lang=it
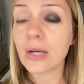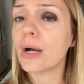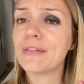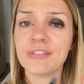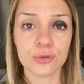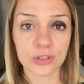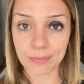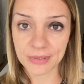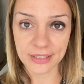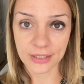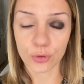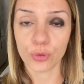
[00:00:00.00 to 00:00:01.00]
è fatto sempre
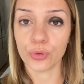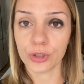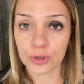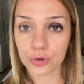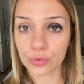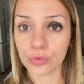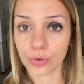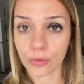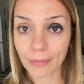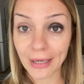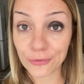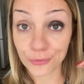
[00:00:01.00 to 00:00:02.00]
da tre colori scuro
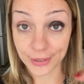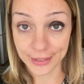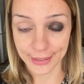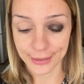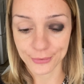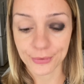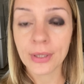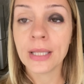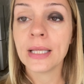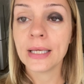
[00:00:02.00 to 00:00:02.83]
medio e chiaro